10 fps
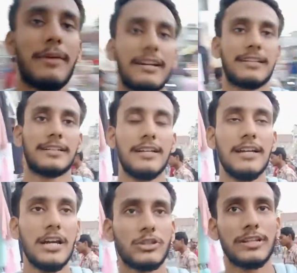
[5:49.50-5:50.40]
मार्केट है
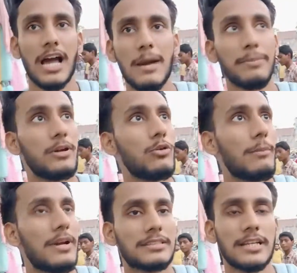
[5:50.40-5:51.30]
तो यहाँ पे हूँ
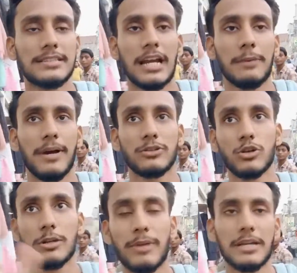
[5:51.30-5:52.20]
मैं सही तरह के पास
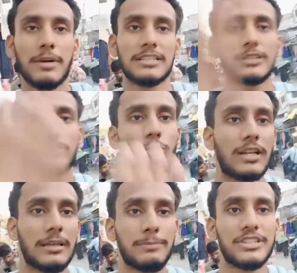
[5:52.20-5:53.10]
जो कि बड़ी मस्जिद से थोड़ा
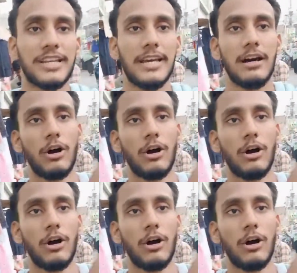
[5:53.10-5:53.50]
सा पीछे है